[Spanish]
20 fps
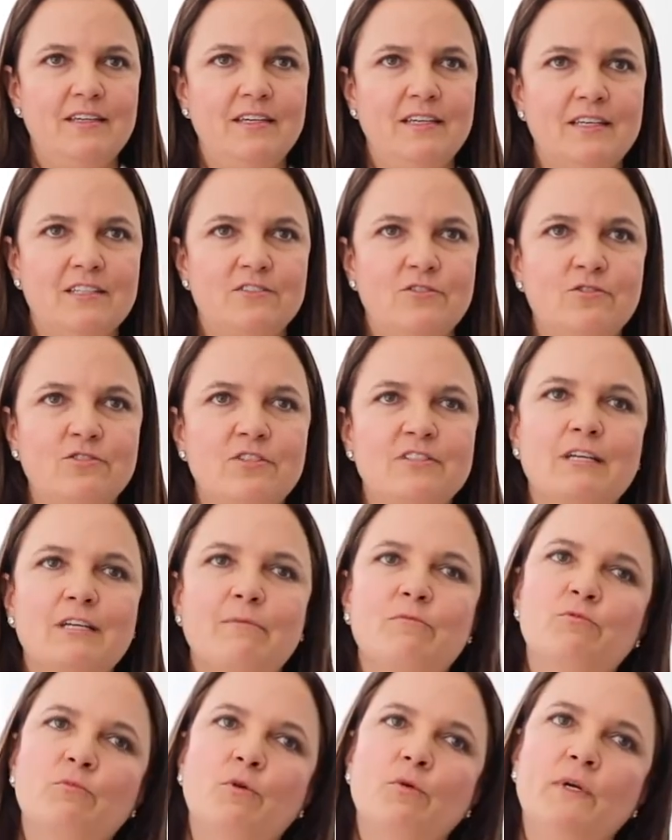y en esto nos
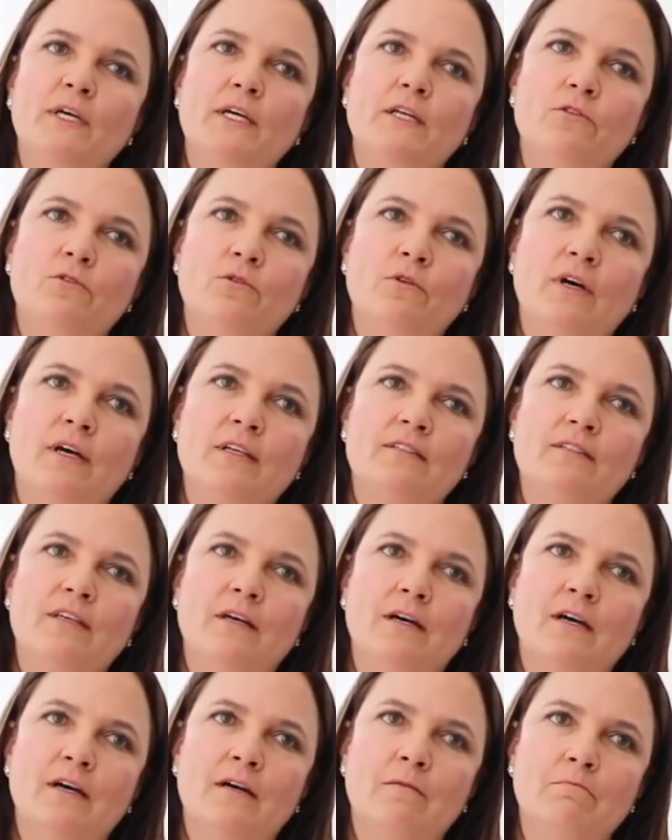estamos moviendo
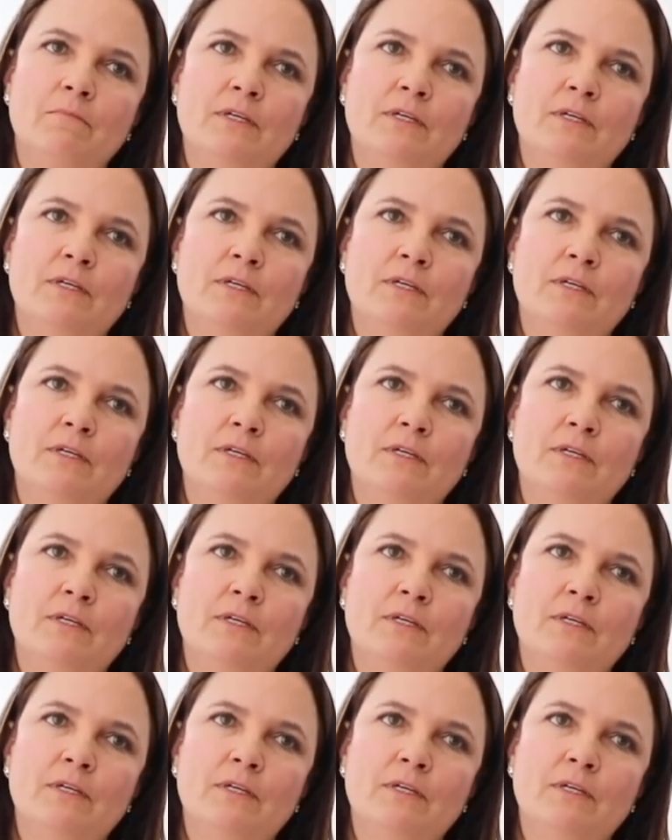hacia